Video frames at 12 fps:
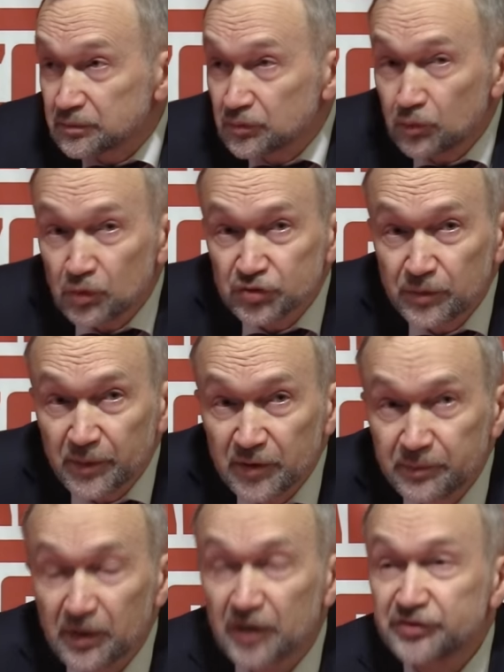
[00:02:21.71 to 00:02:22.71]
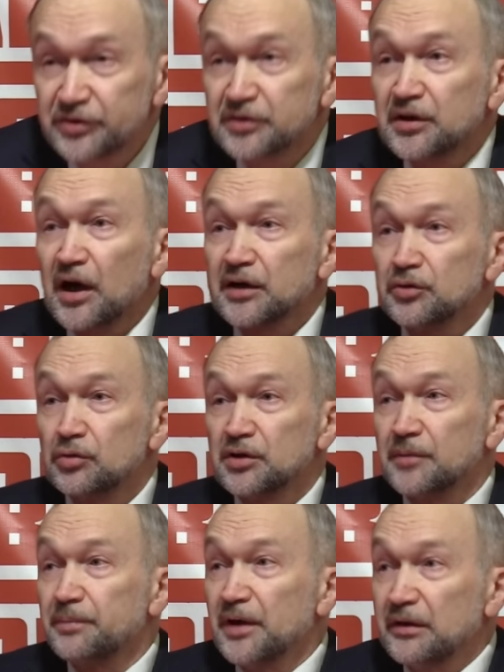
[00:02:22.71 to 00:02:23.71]
Ну, можно предположить, как
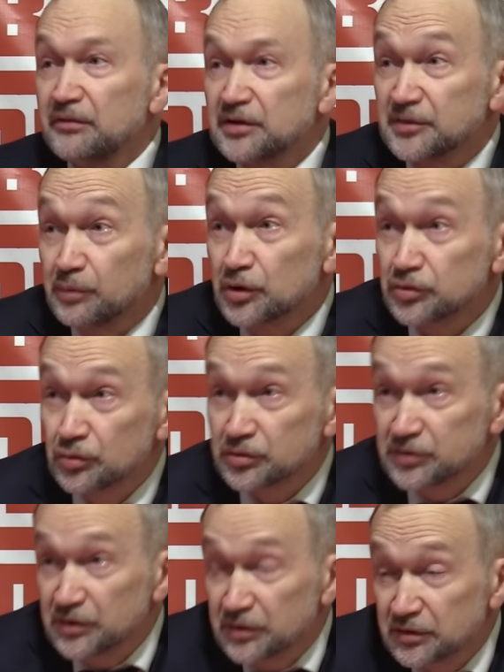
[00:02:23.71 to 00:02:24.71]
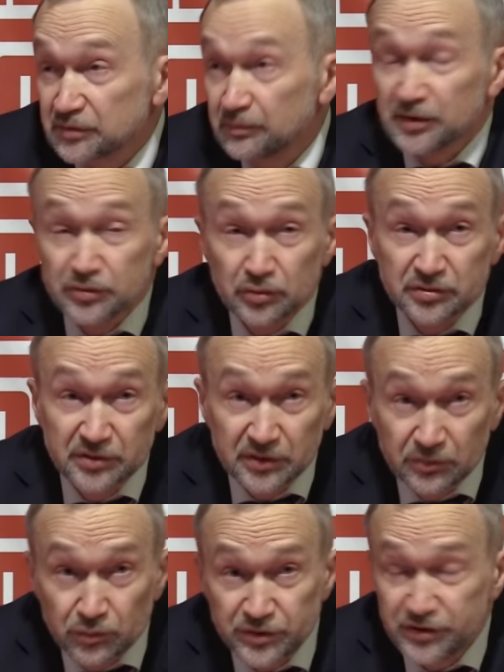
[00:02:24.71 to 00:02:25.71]
только появился, был создан, было
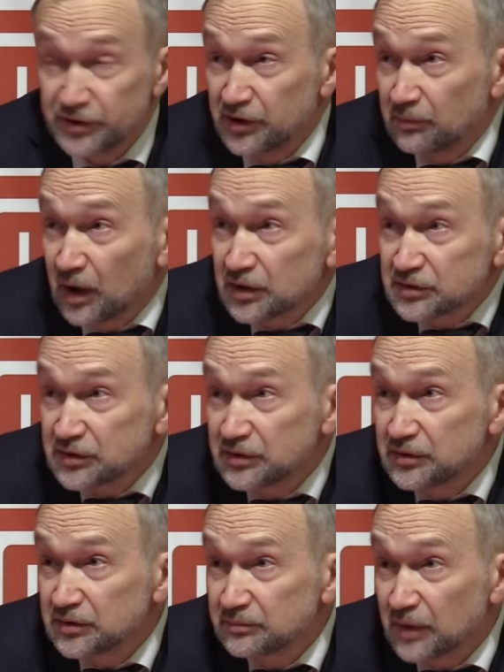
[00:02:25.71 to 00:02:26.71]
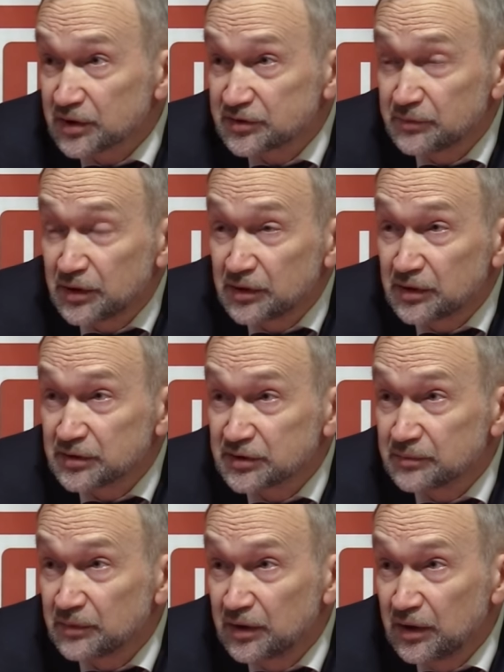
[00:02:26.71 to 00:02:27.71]
создано учение Марса, Марсом и
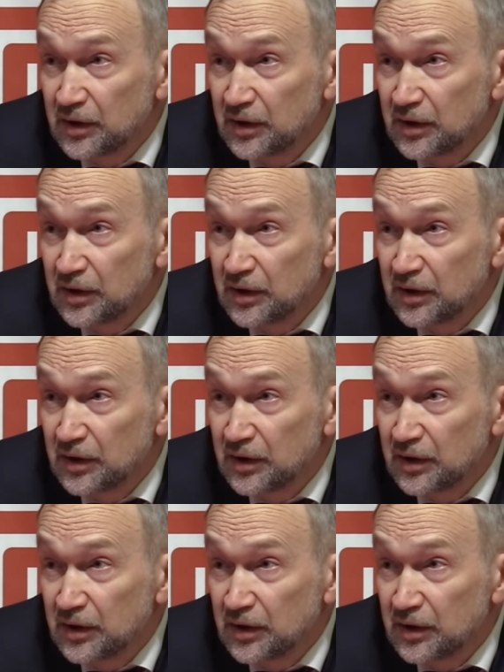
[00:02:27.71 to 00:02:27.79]
Энгельсом.